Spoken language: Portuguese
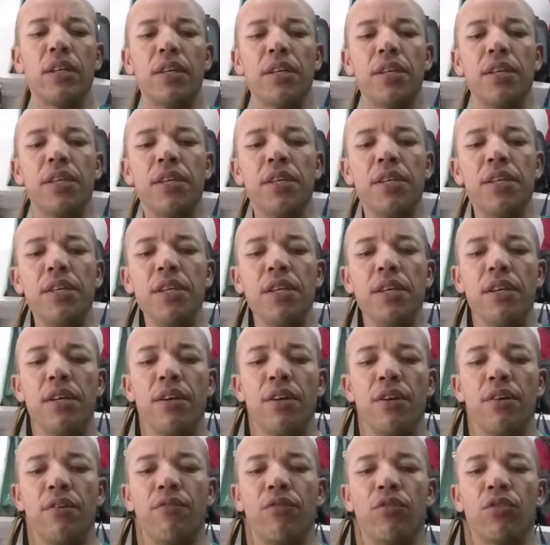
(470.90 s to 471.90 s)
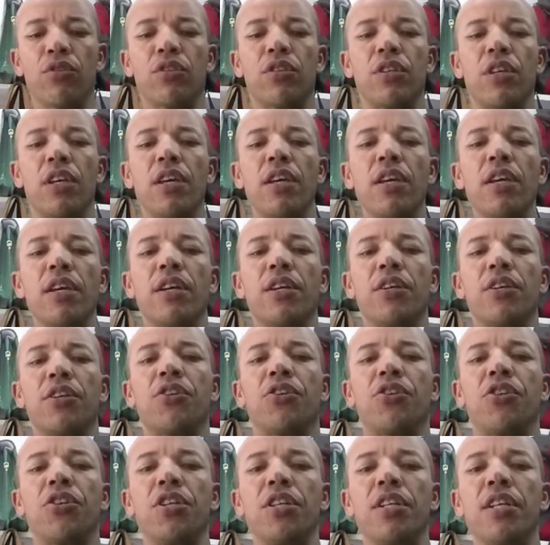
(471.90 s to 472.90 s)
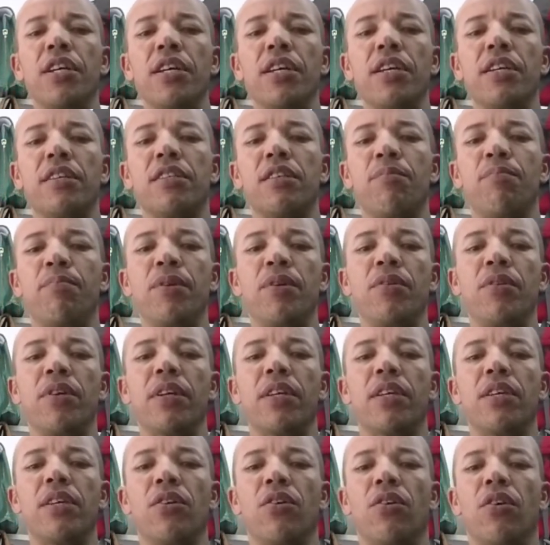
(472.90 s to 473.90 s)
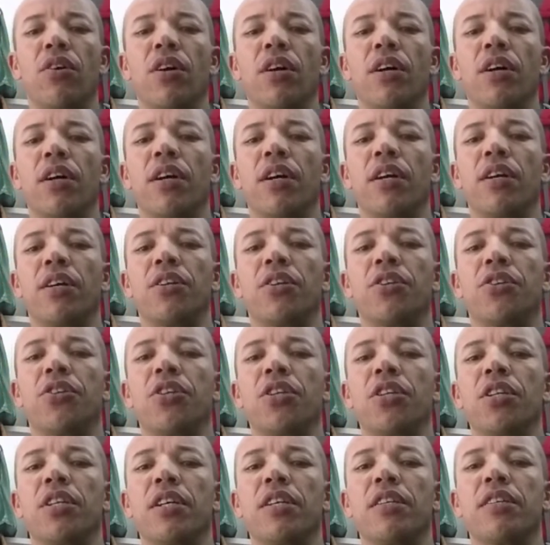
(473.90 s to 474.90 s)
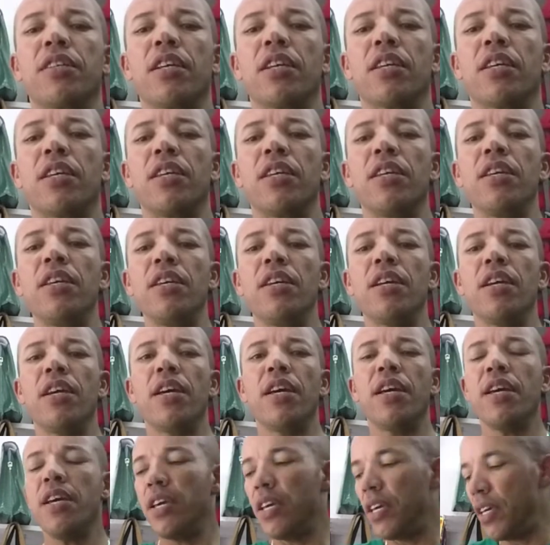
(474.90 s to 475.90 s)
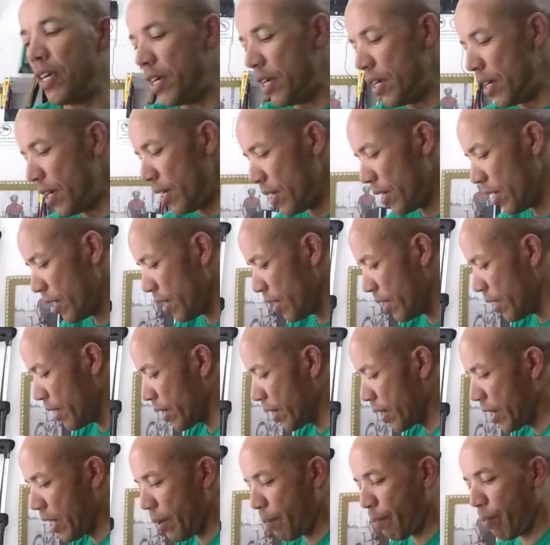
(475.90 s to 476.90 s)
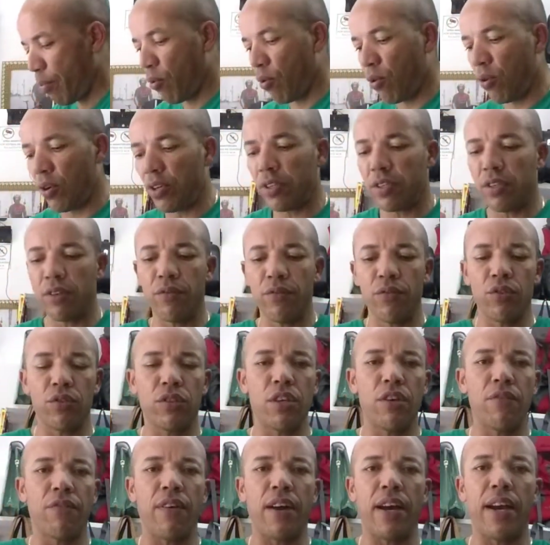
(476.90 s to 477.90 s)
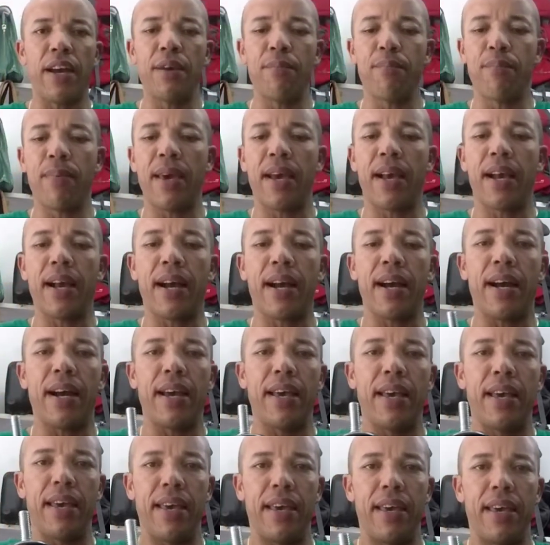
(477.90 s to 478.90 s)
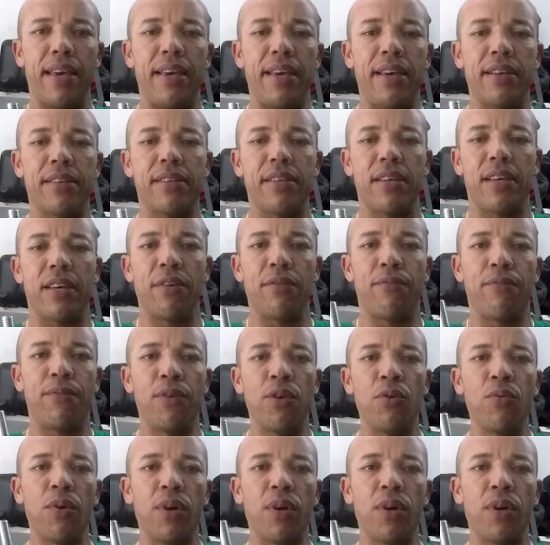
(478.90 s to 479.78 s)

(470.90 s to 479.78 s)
e você tira esse pino aqui, ó tira isso aqui e depois você vai pegar esse refil